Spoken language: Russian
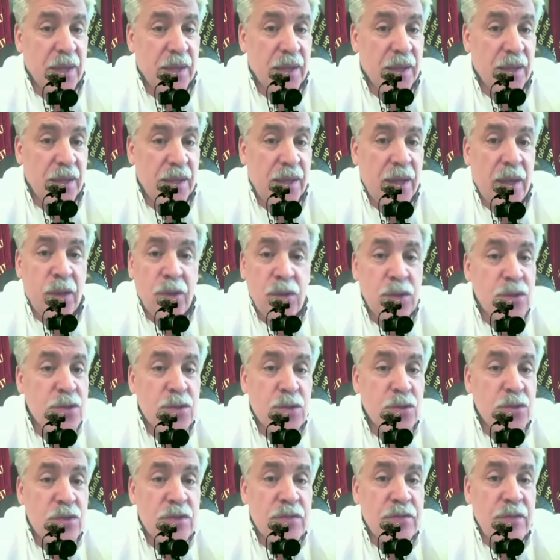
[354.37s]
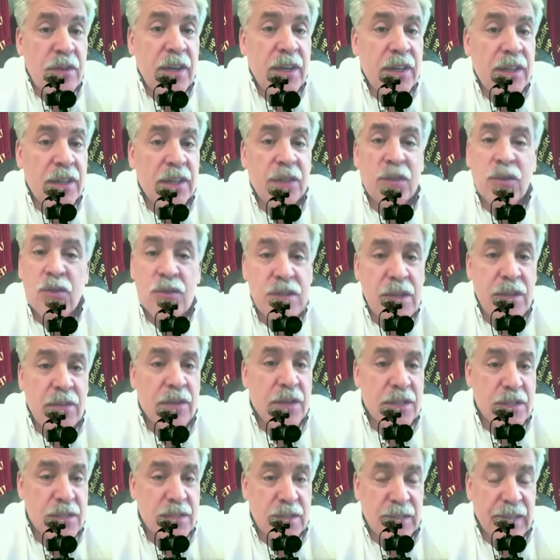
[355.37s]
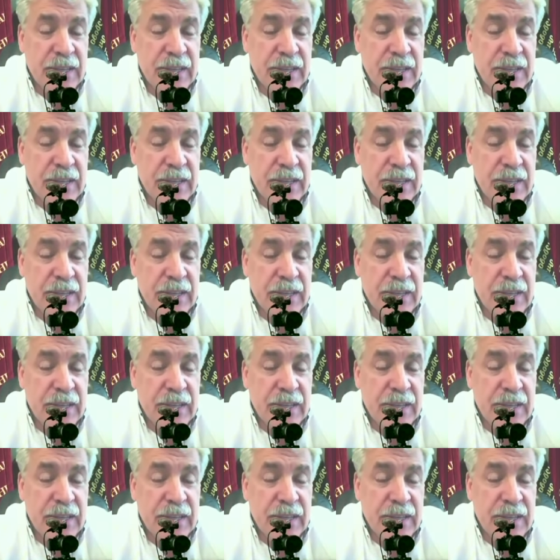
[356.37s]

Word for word: Я хоть из Росгвардии, но за вас.